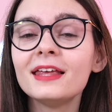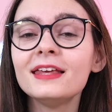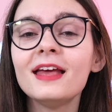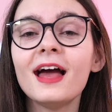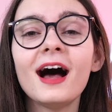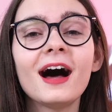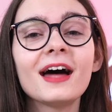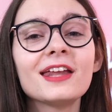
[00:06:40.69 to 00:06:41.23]

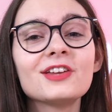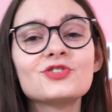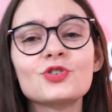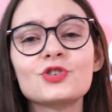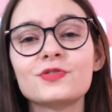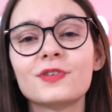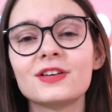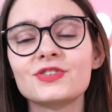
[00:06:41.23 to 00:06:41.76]
aí a área de
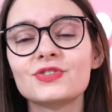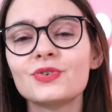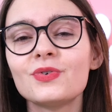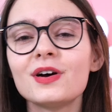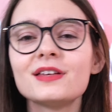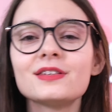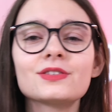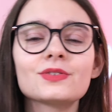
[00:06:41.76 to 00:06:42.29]

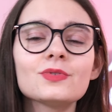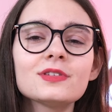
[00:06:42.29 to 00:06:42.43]
notificações,